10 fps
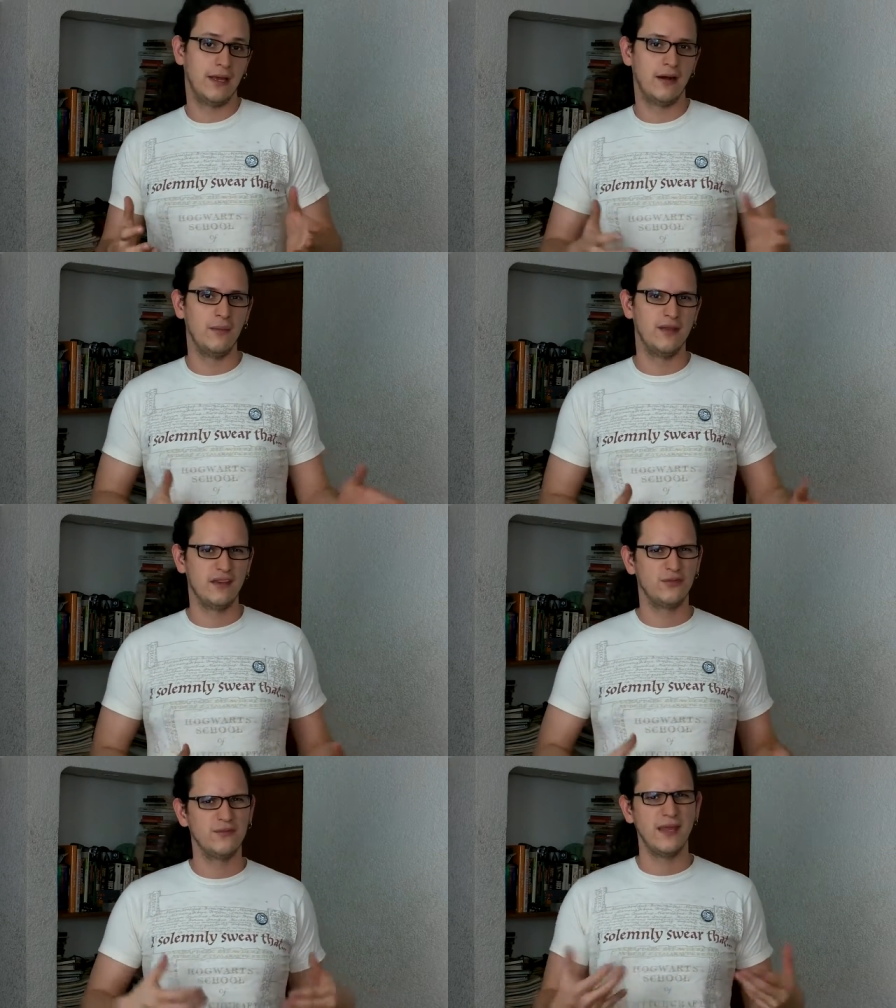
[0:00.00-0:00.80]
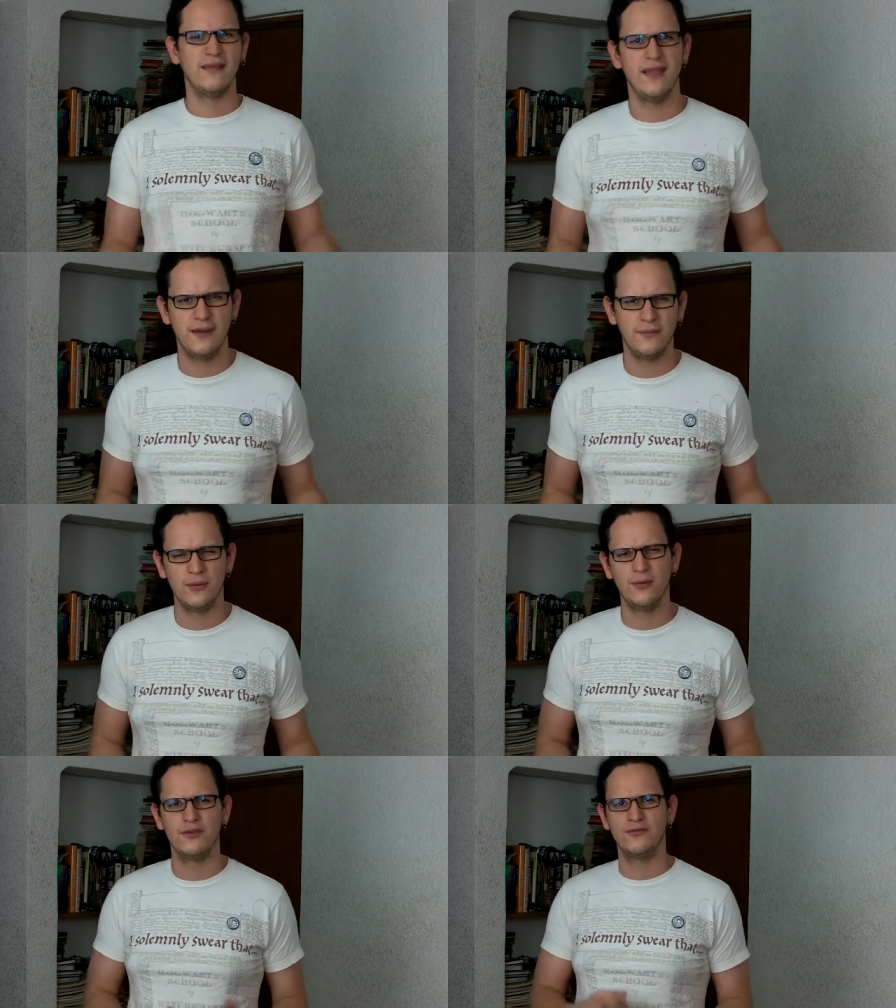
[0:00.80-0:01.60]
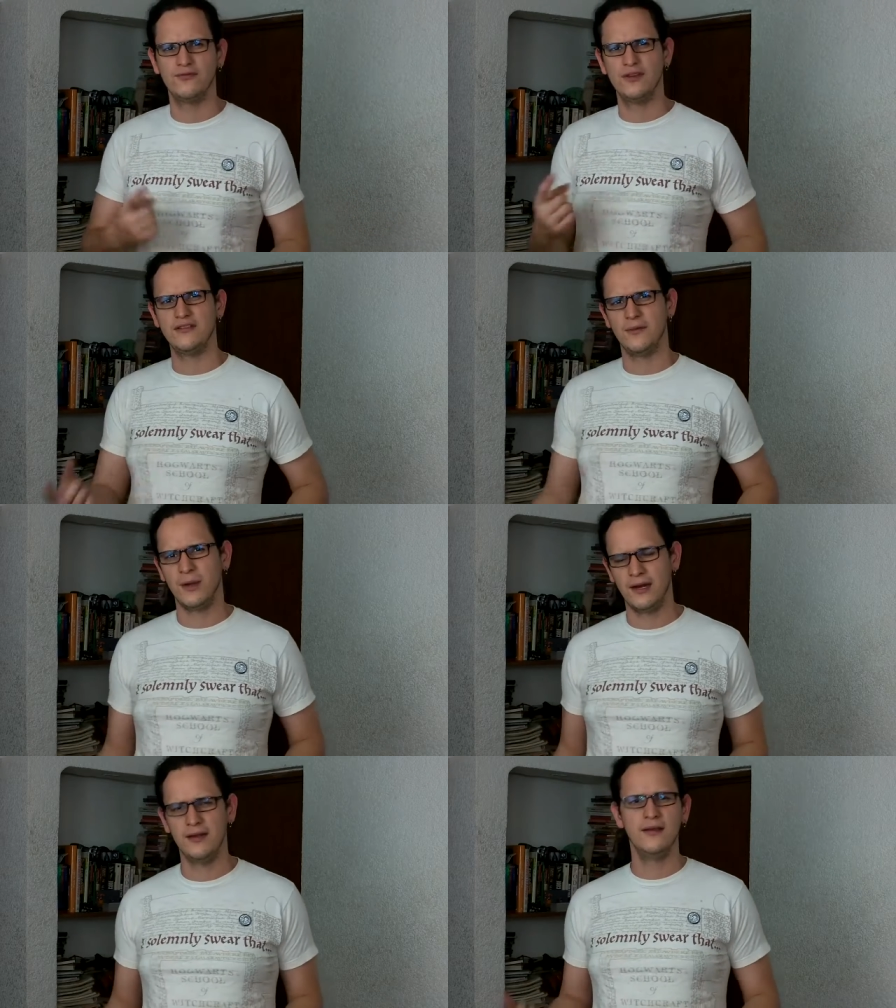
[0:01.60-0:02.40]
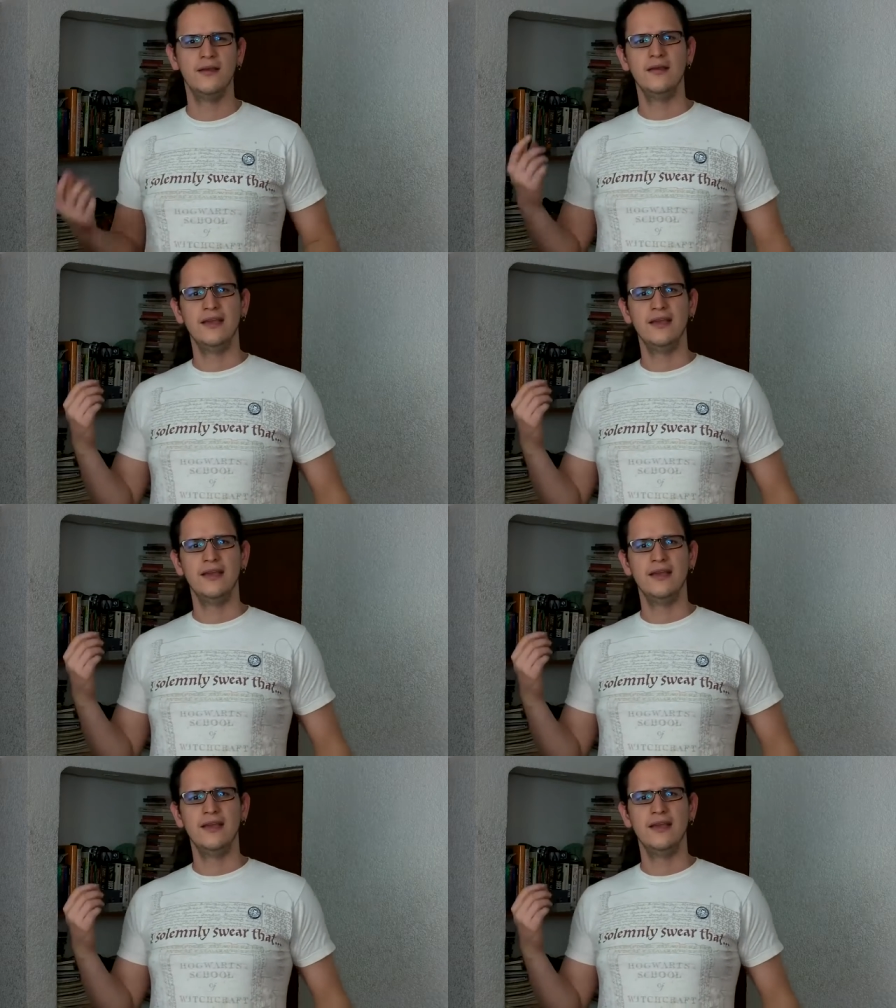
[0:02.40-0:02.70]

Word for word: que realmente es un taller en vivo, es un fin de semana